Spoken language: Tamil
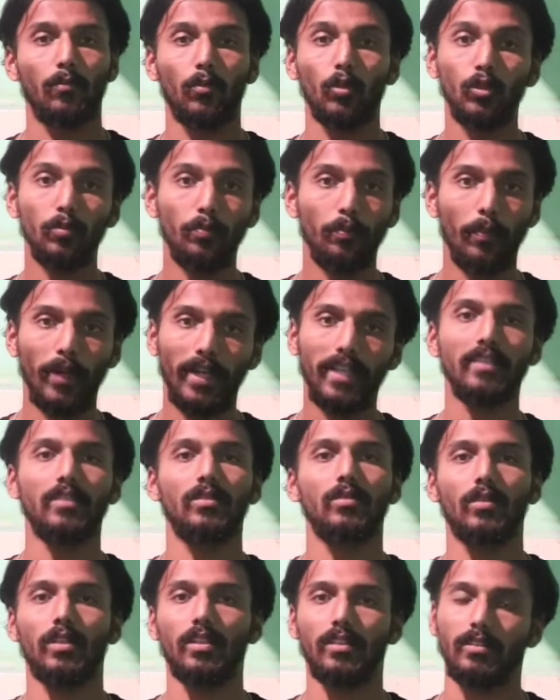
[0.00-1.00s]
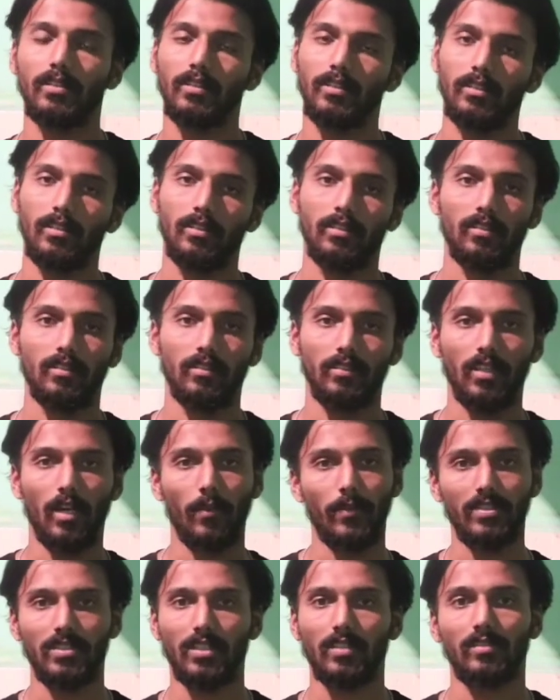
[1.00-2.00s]
பொதுப்பணித்துறை
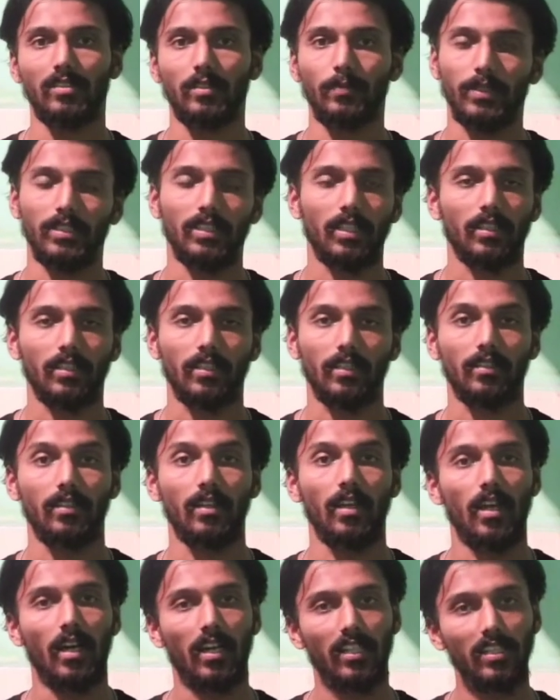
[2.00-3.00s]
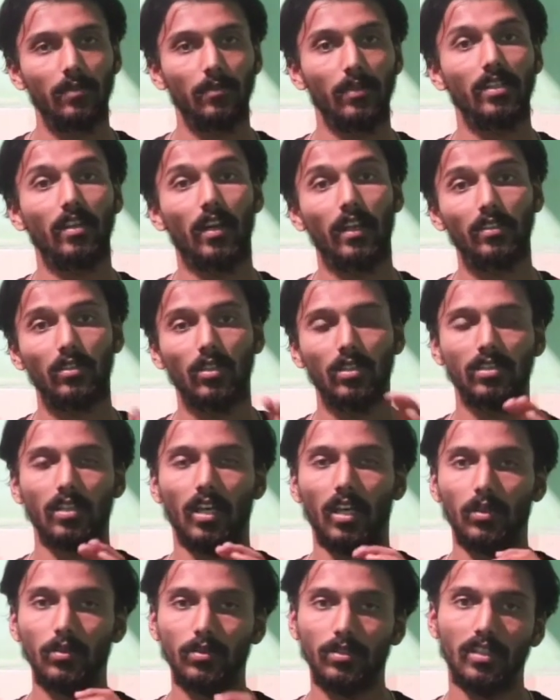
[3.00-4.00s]
அமைச்சராக வந்து பார்த்தா ஆகிறாரு அதே மாதிரி ஆயிரத்தி
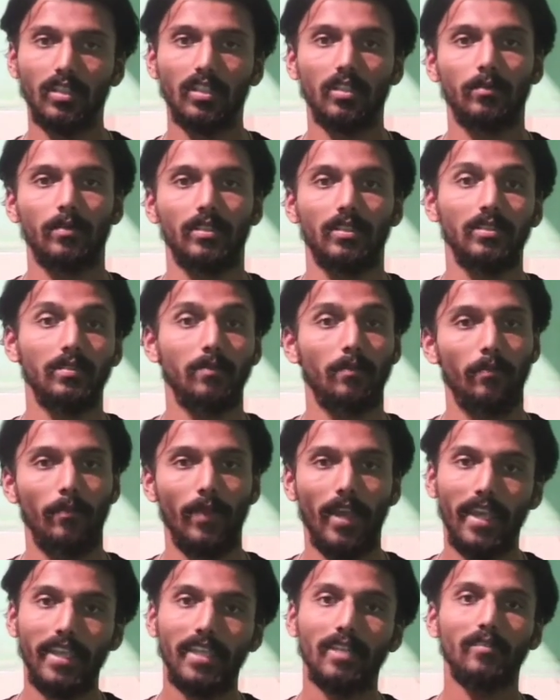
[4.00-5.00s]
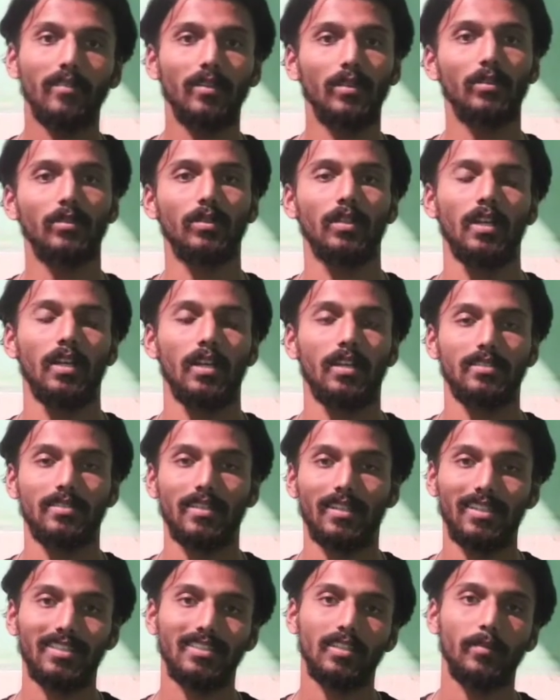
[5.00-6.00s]
தொள்ளாயிரத்தி அறுபத்தி ரெண்டாம் ஆண்டு மேயவள்ளூர்
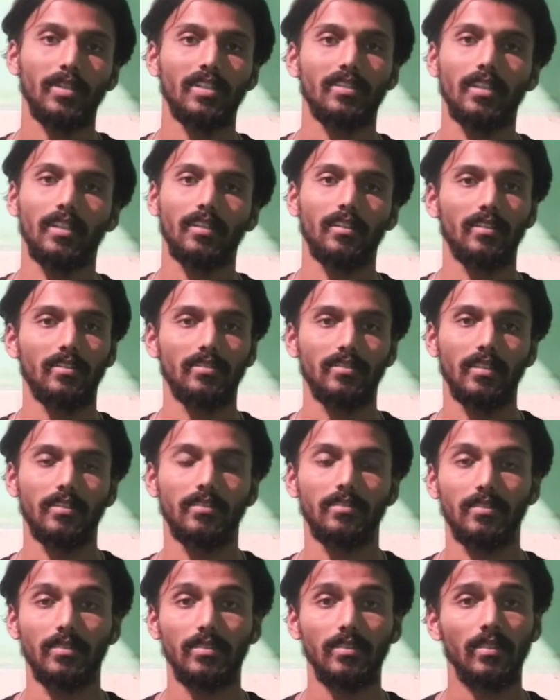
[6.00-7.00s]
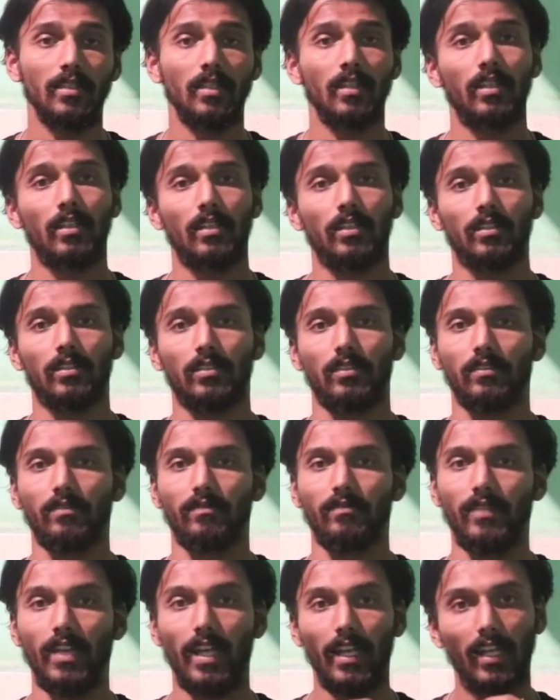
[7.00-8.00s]
சட்டசபை தேர்தலில் ஜெயிச்சு
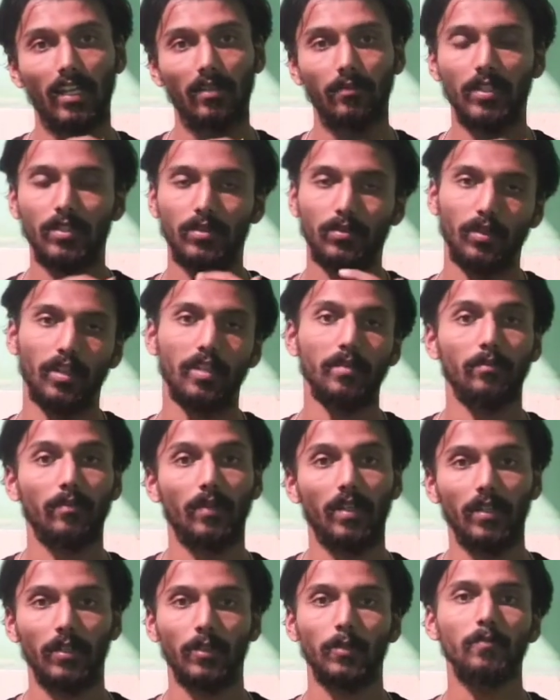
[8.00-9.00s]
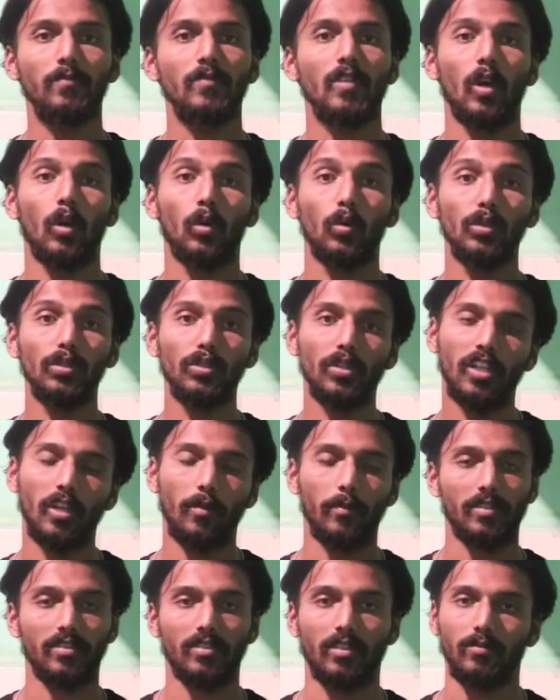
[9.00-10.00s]
வேளாண்மை துறை மற்றும் உள்துறை
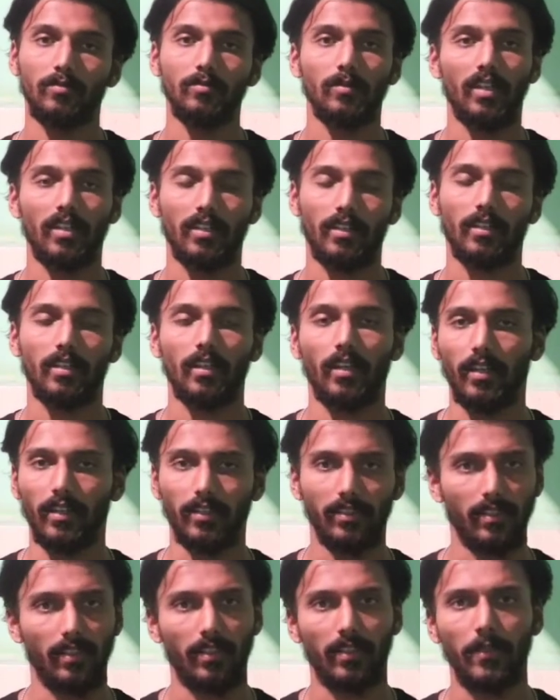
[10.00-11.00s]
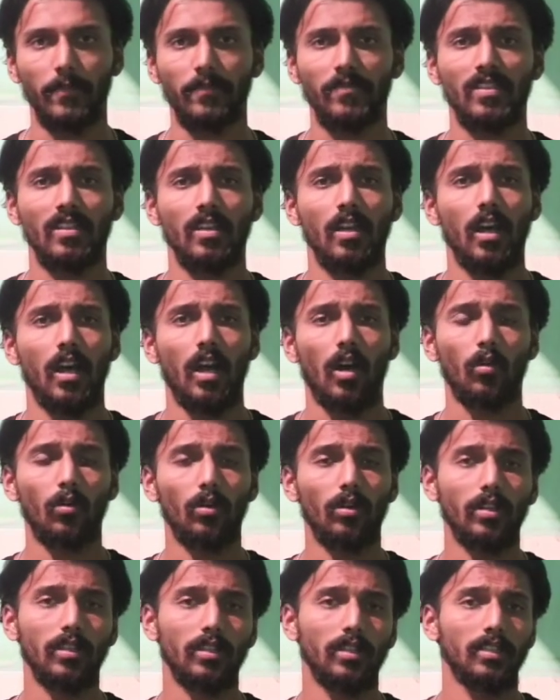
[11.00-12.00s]
அமைச்சராகவும் ஆகிறாரு
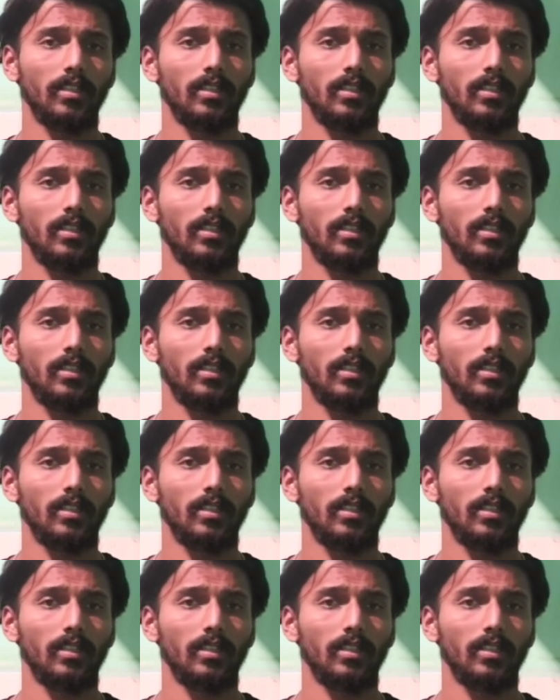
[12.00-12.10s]
அவரோட